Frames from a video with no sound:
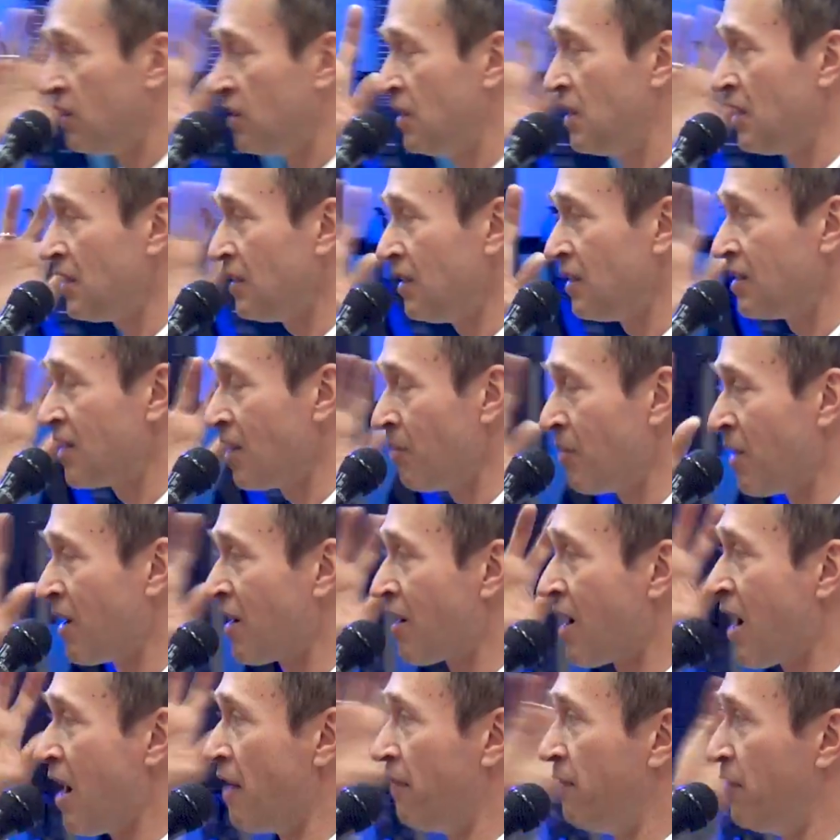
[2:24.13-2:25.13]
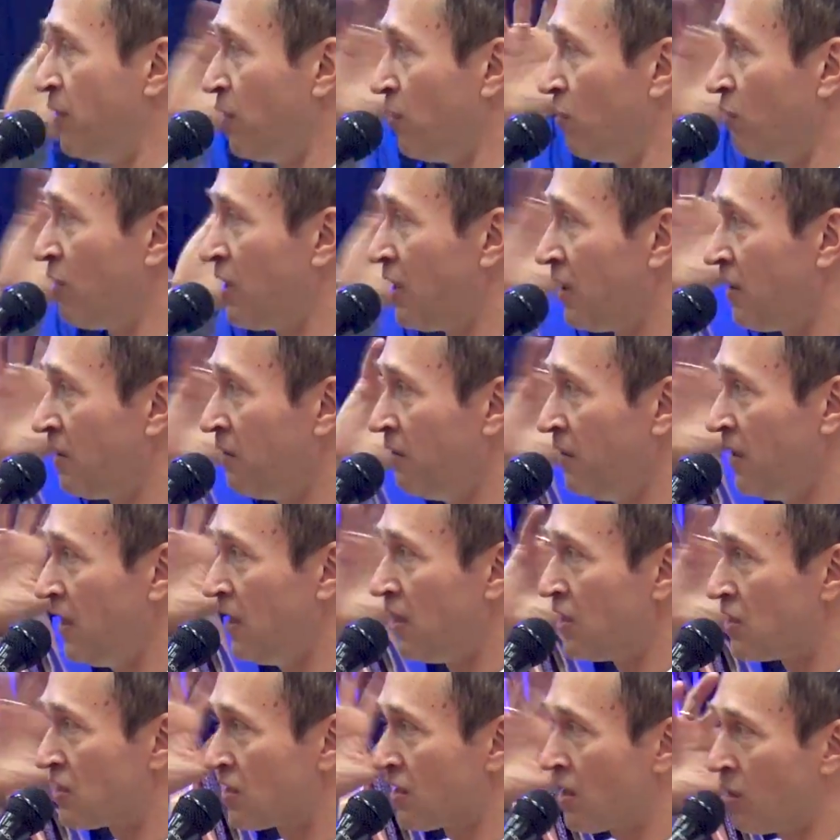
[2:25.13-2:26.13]
делали томографию, в
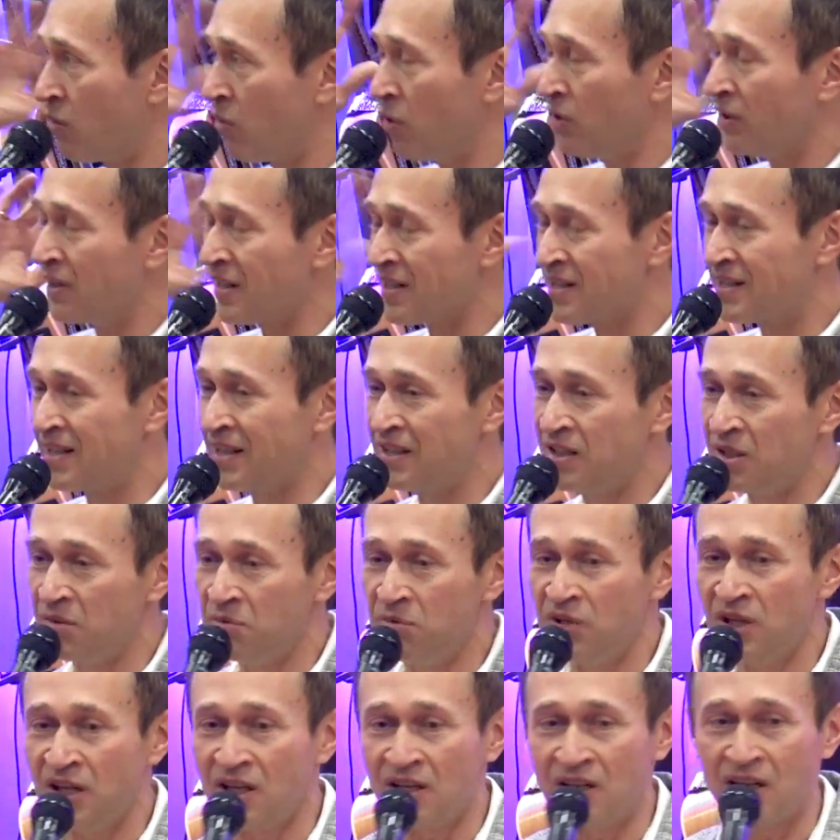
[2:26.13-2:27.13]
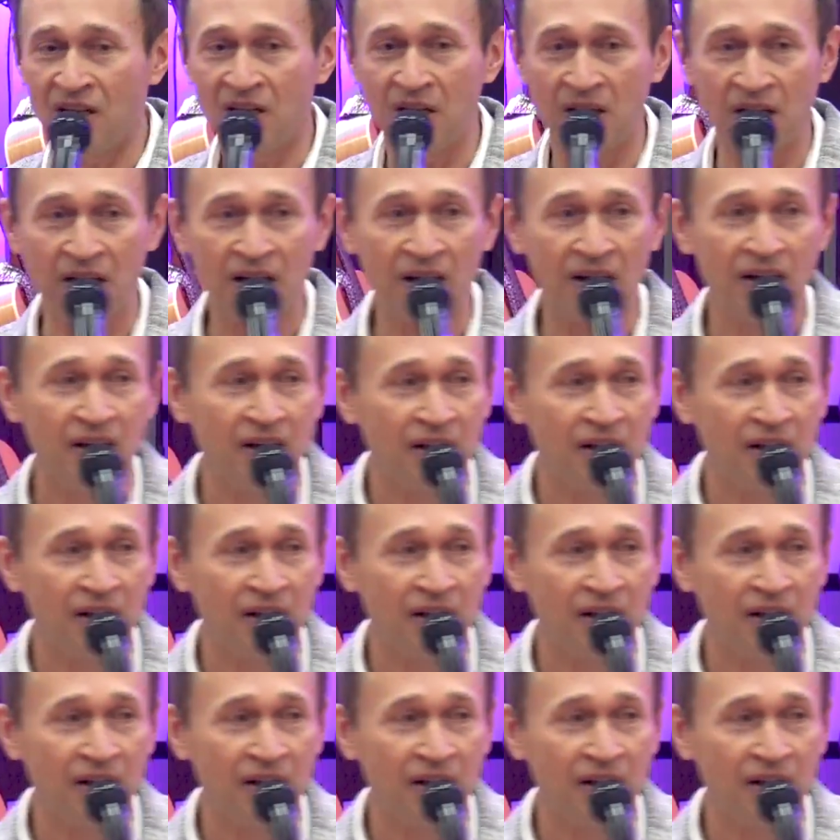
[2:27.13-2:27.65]
голове есть какое-то затемнение.